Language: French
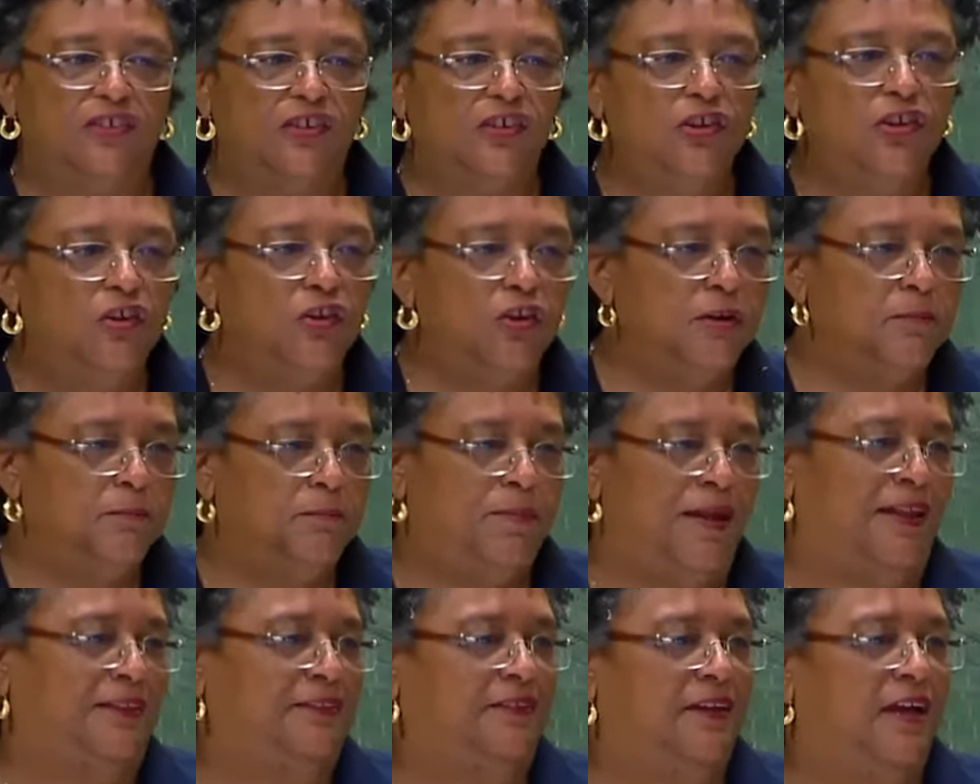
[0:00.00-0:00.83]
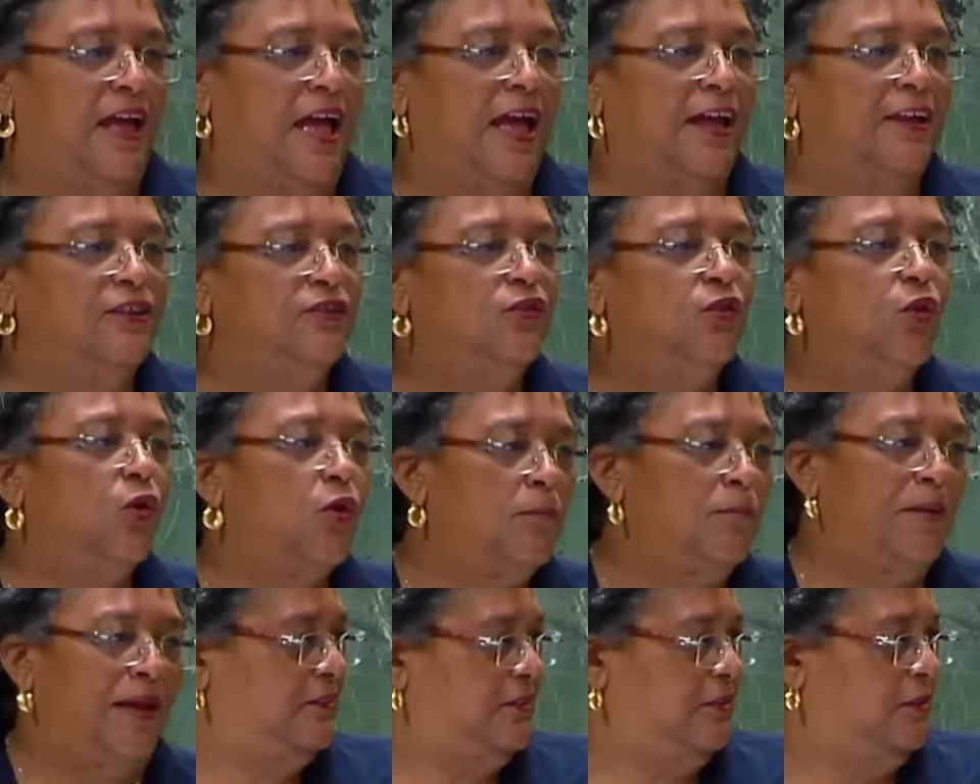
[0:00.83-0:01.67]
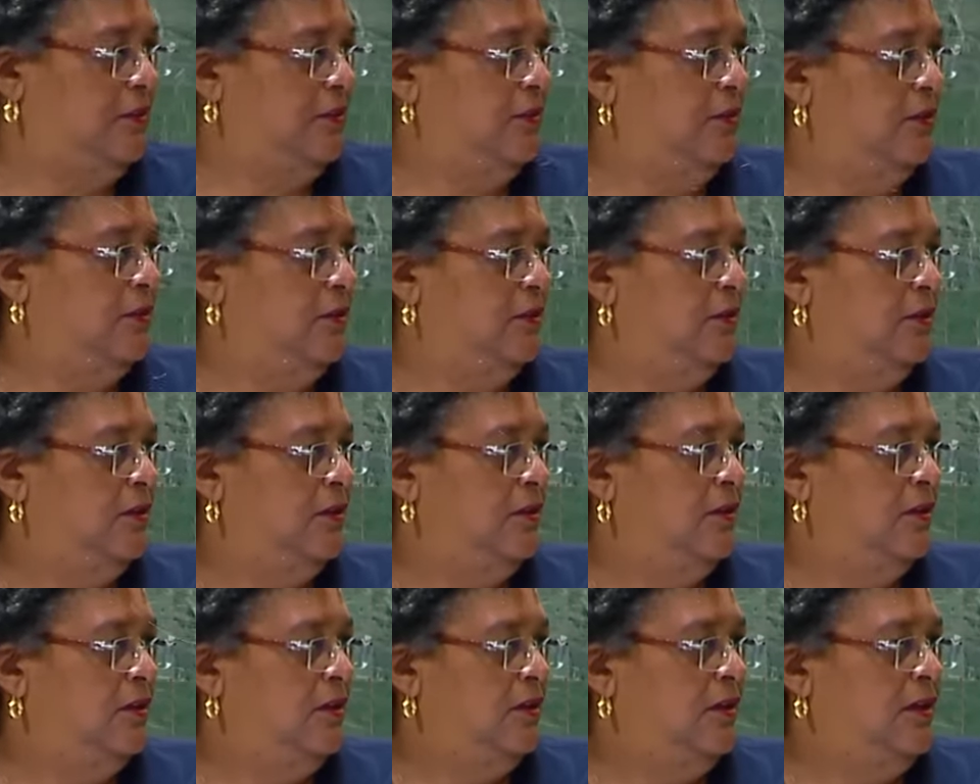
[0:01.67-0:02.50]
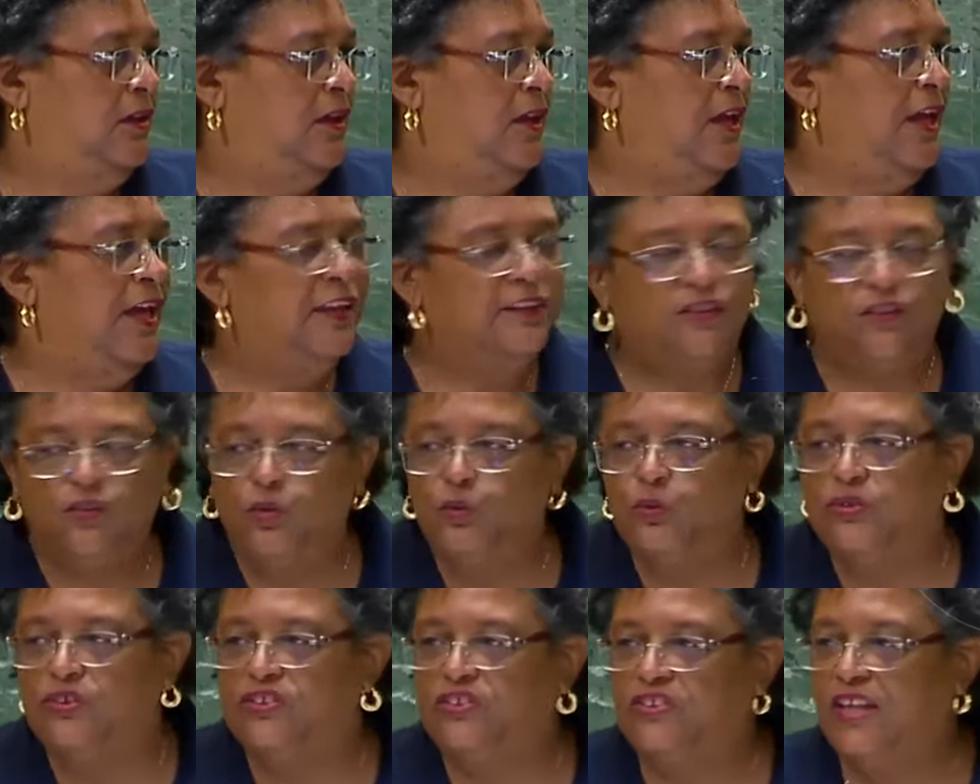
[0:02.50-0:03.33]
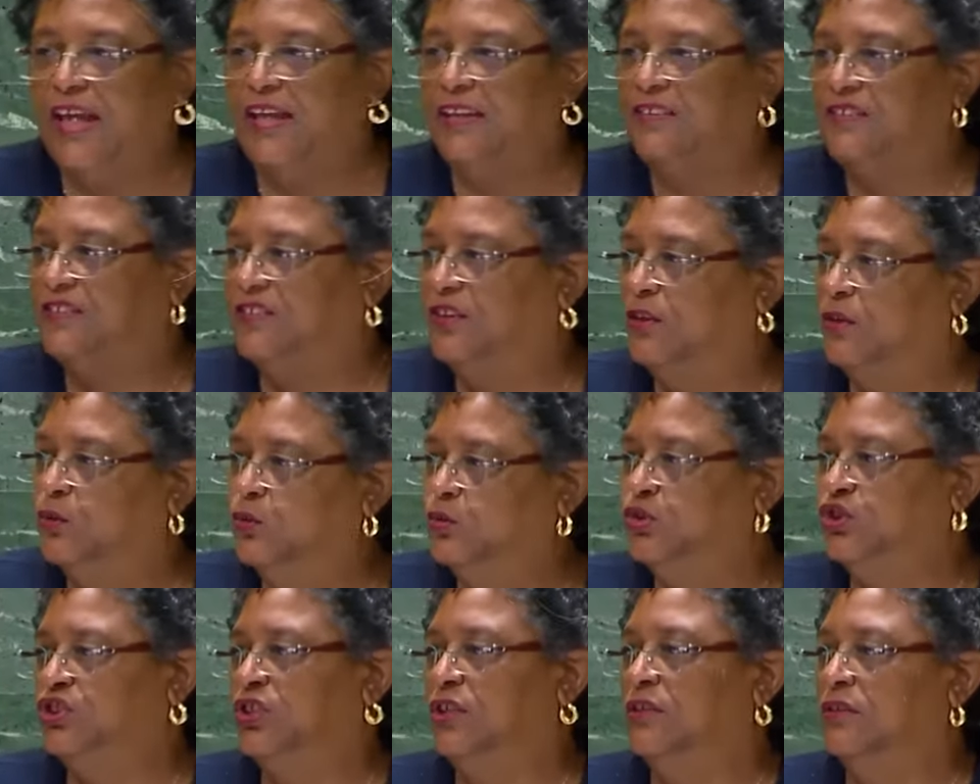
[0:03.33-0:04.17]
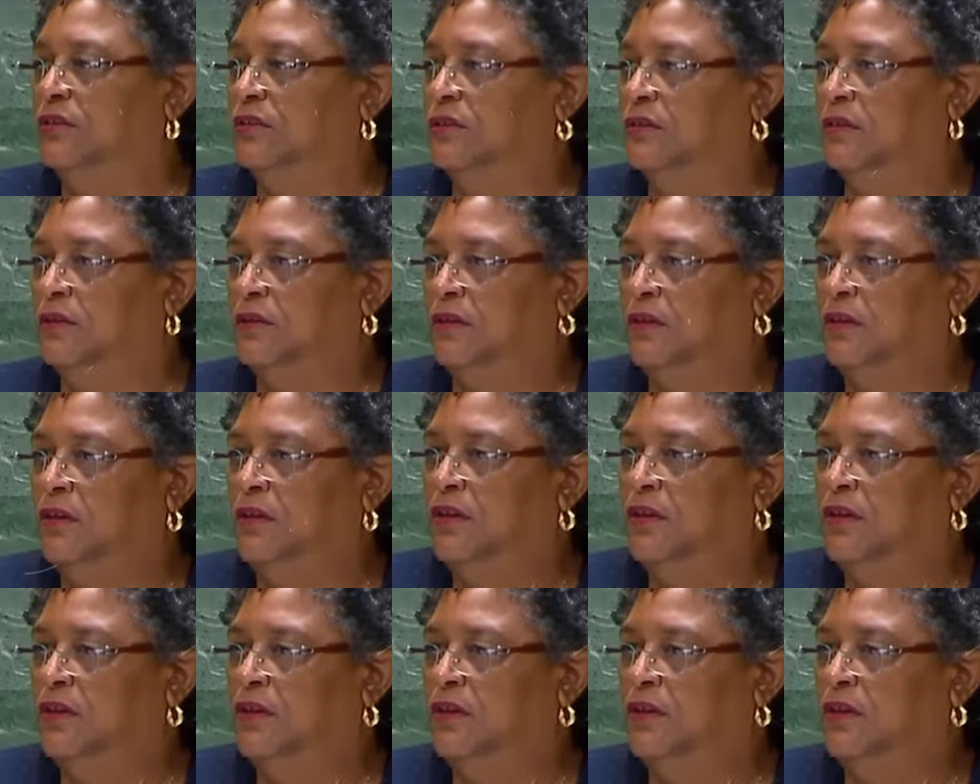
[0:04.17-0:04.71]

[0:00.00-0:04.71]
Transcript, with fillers: Parce qu'en tant qu'être humain, nous nous sommes engagés en faveur de ces règles.